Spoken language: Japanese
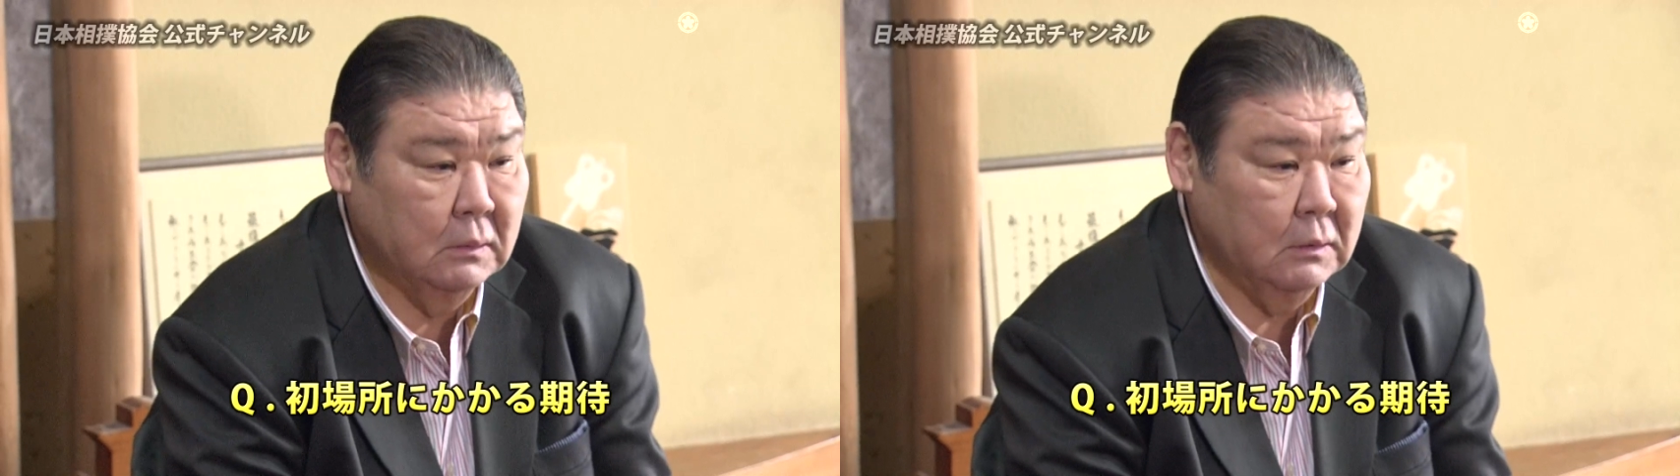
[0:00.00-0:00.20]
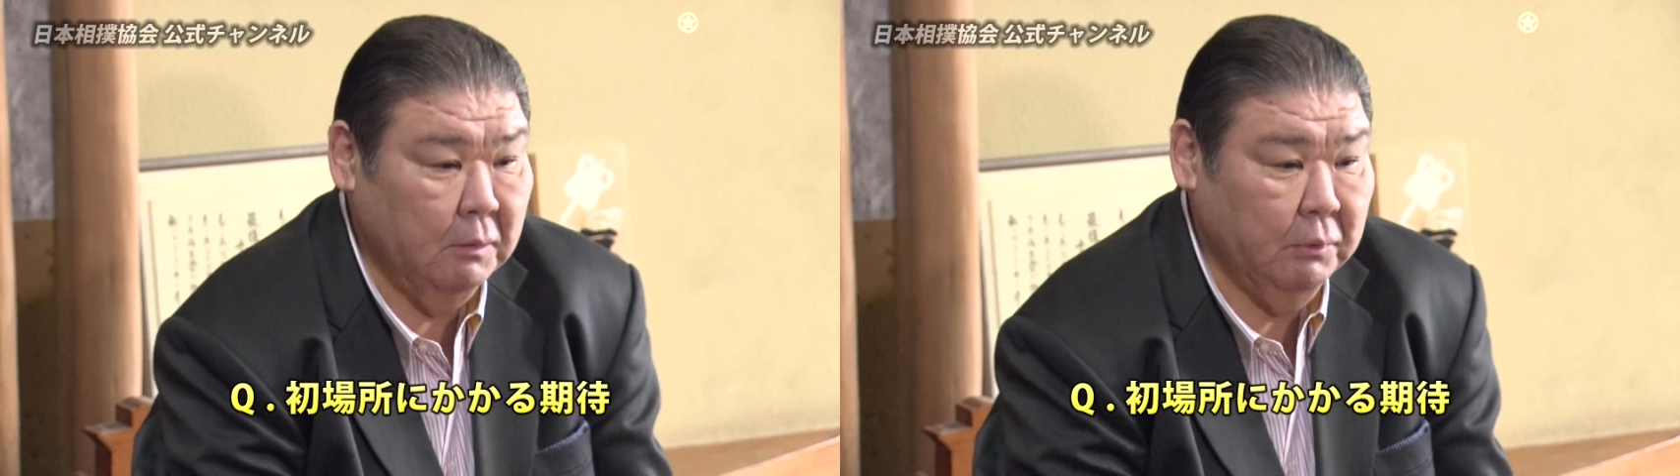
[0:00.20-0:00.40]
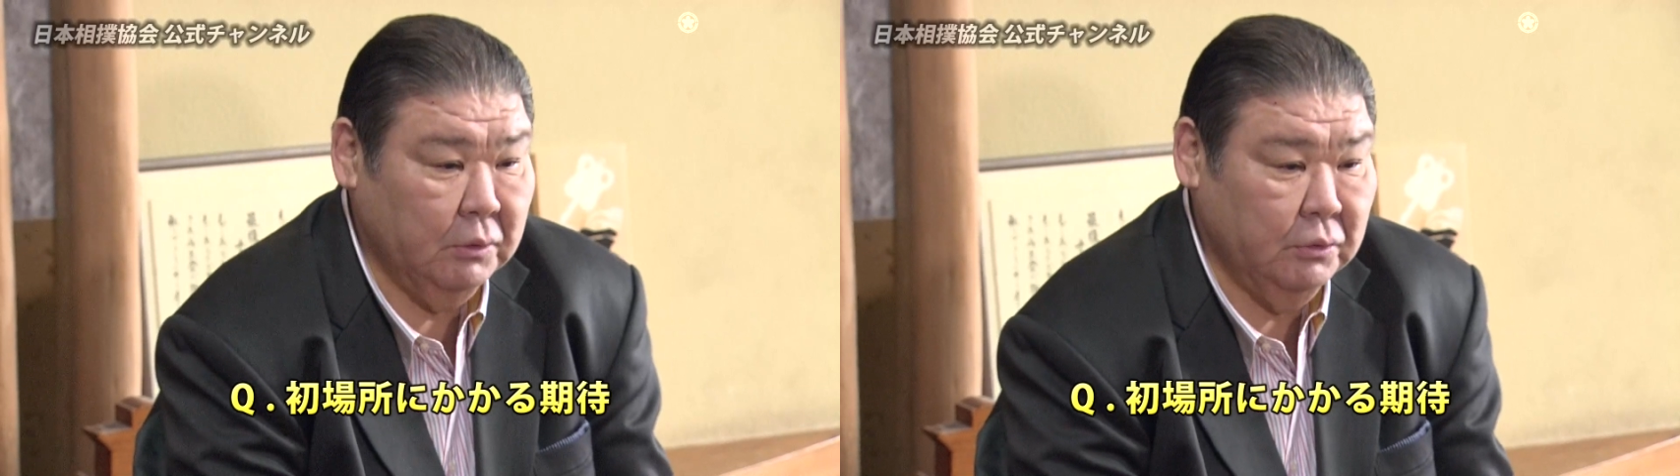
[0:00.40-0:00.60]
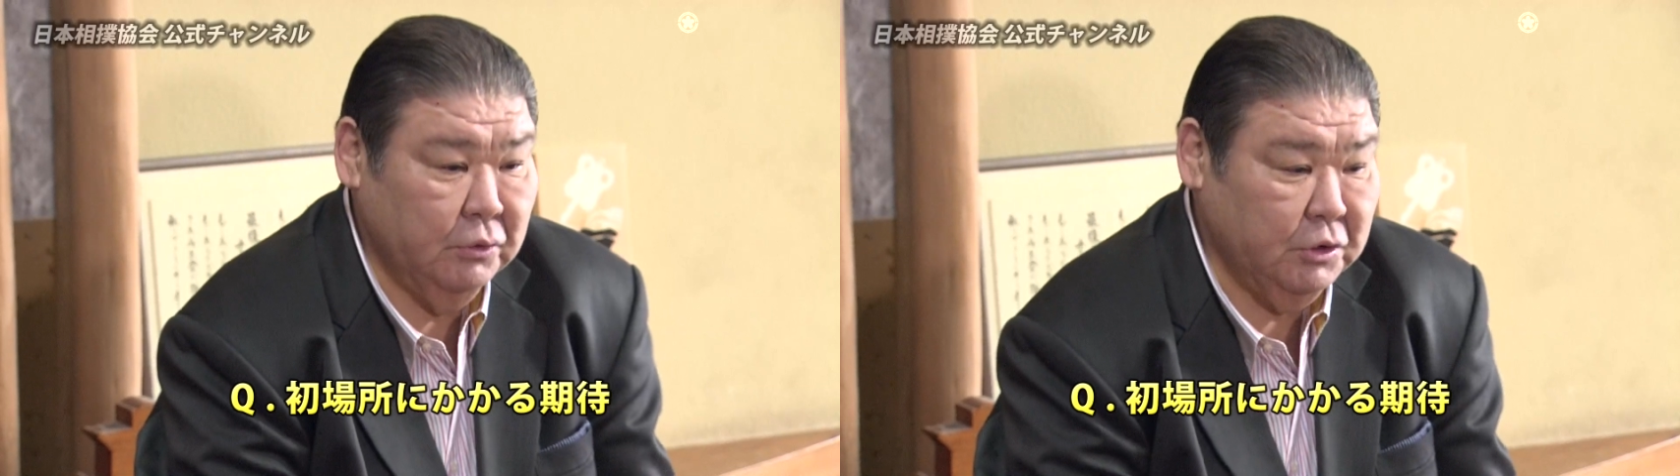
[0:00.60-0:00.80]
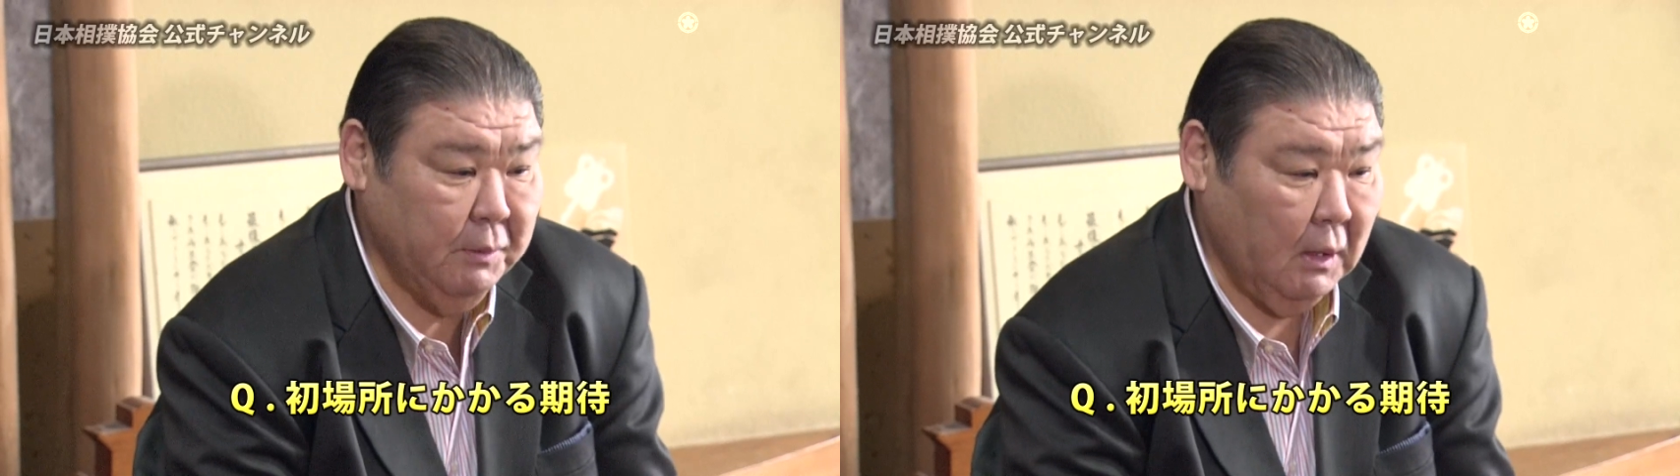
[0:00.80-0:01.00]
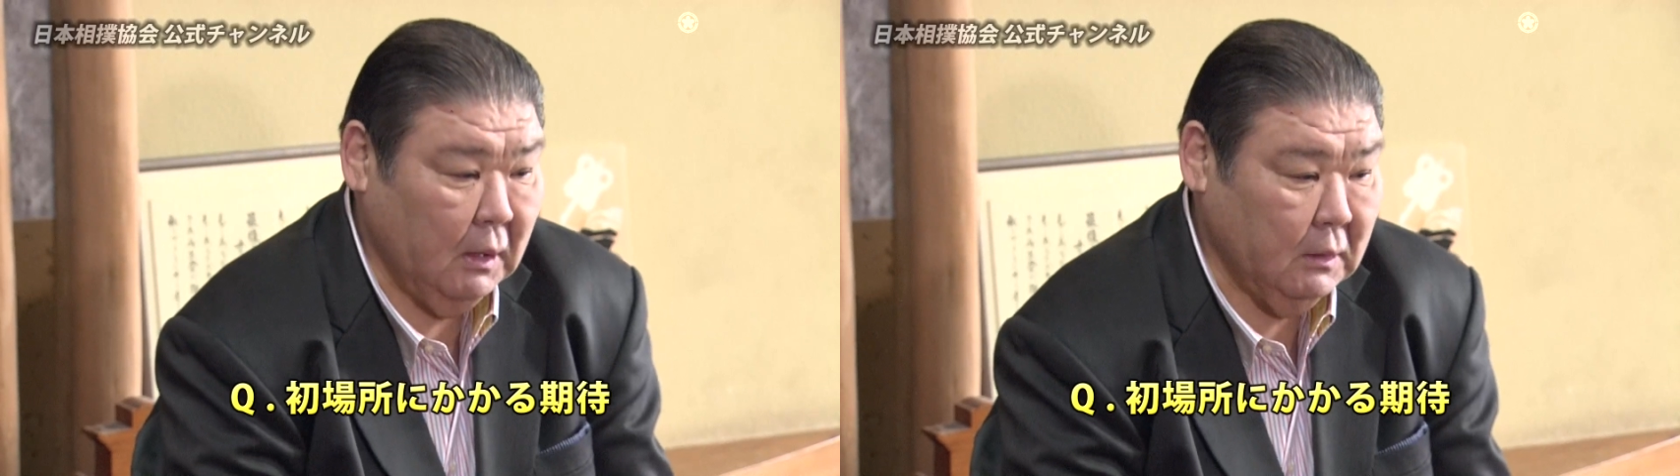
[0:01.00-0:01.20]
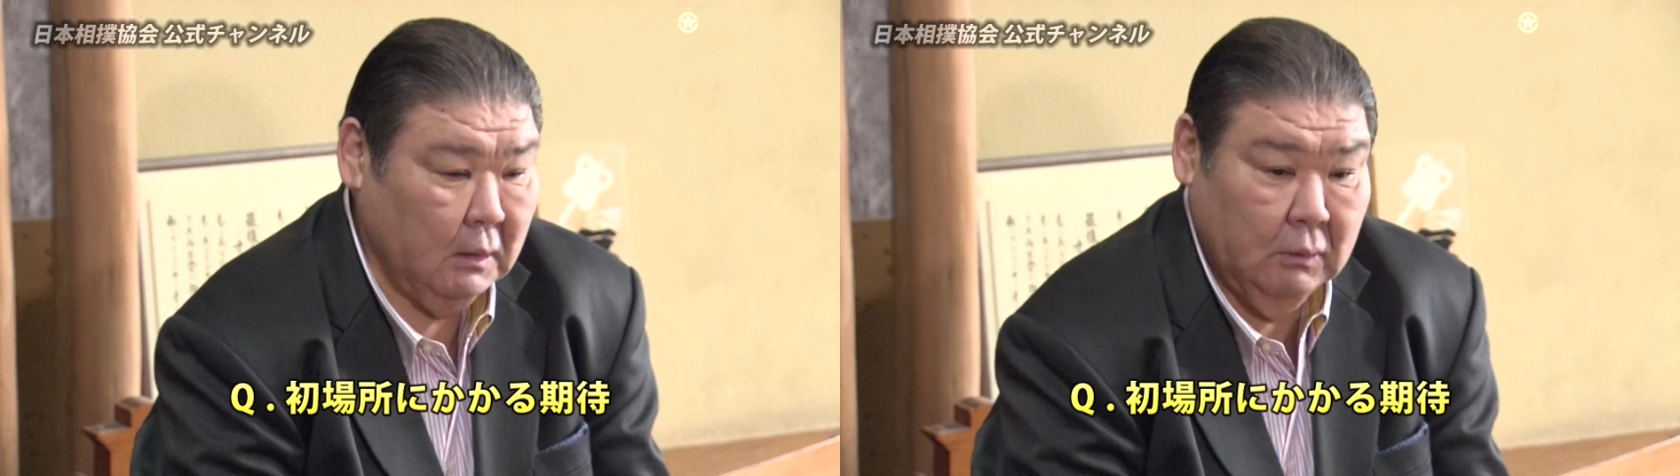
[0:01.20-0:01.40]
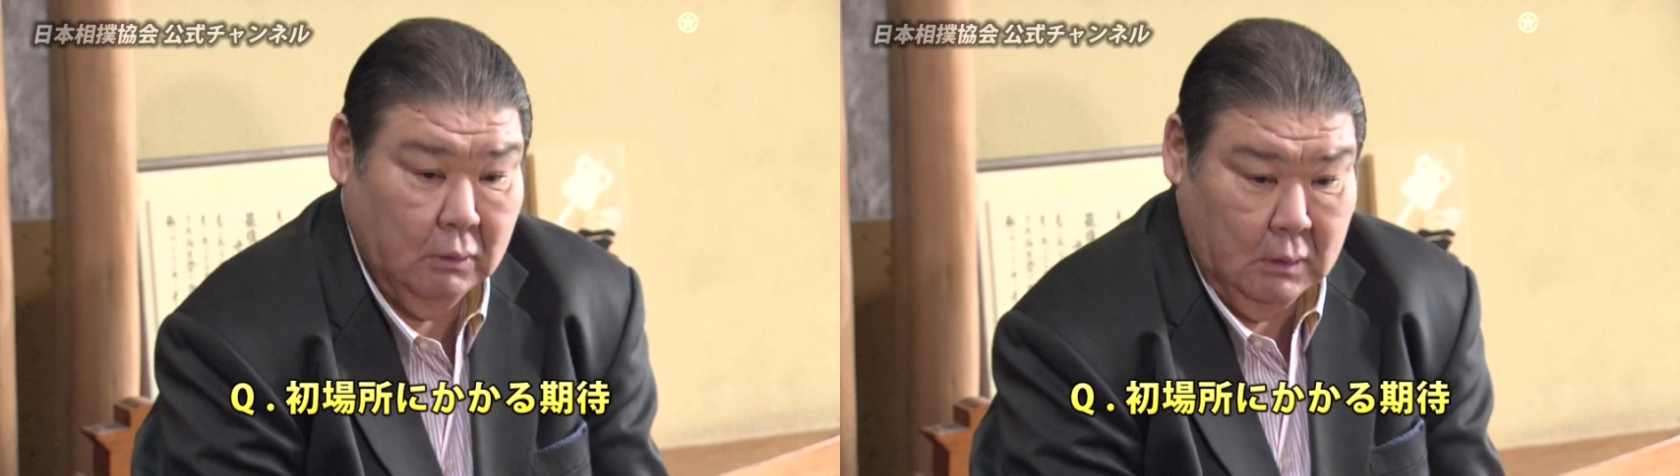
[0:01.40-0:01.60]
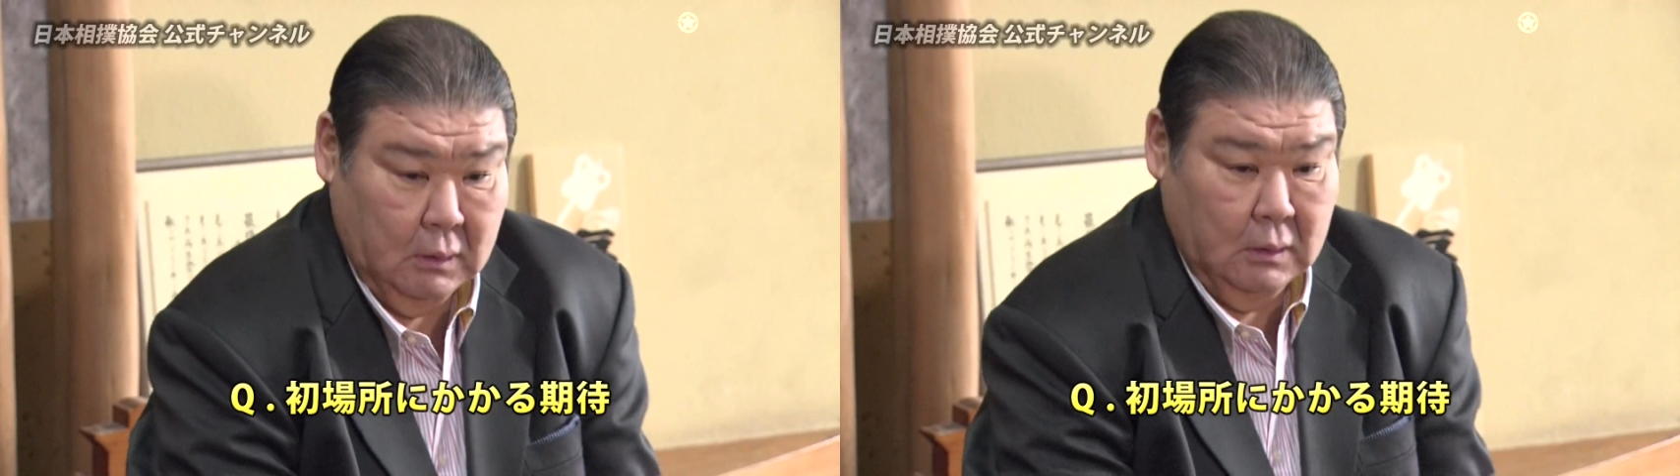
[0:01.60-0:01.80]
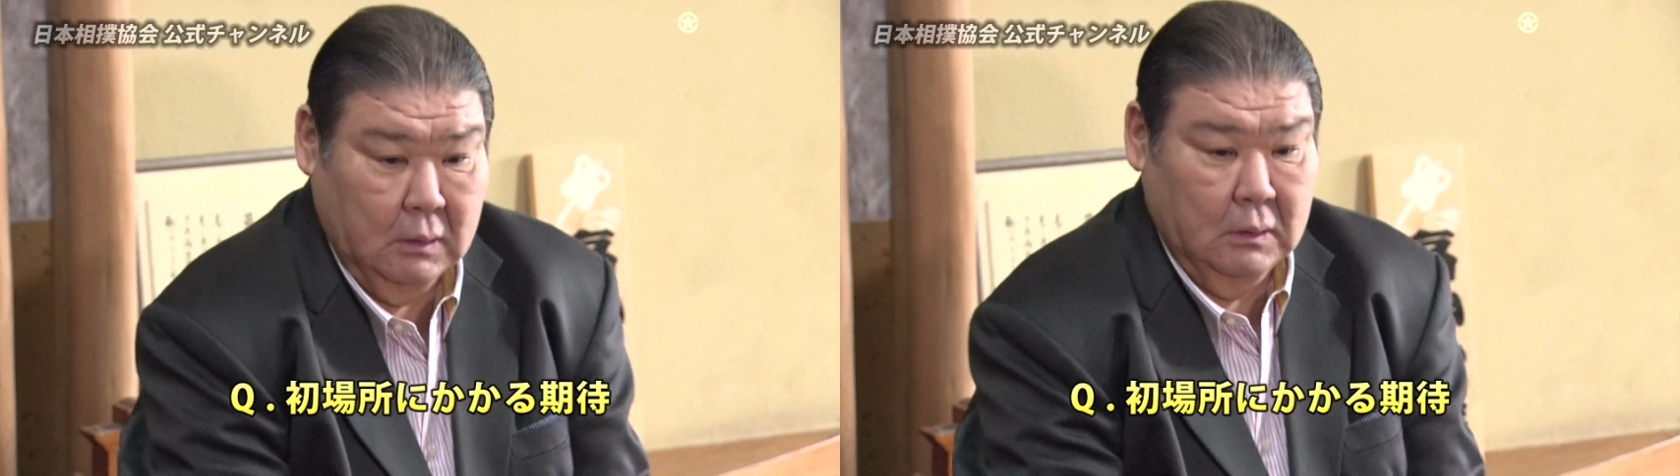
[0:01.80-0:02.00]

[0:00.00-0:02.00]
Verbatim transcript: 先場所11番勝ったのに